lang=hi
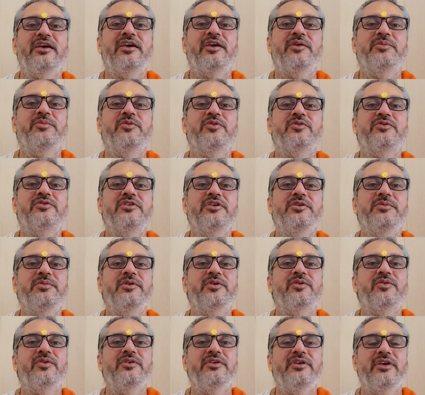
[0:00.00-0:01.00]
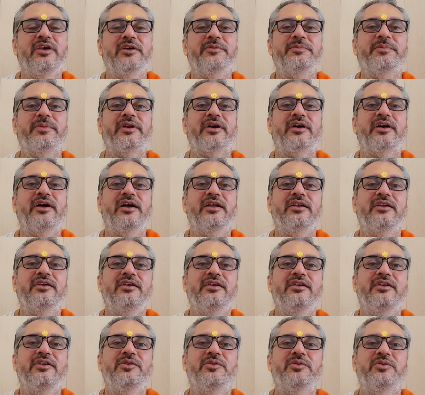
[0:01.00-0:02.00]
कि मुक्ति भी कोई एक प्रकार
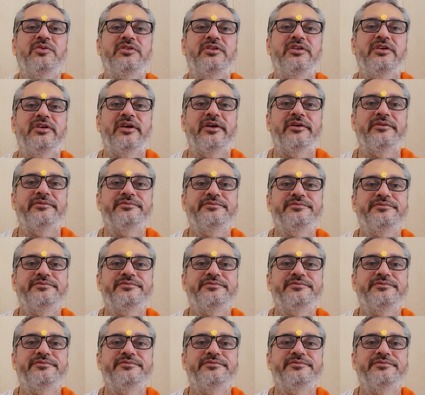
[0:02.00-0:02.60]
की नहीं होती है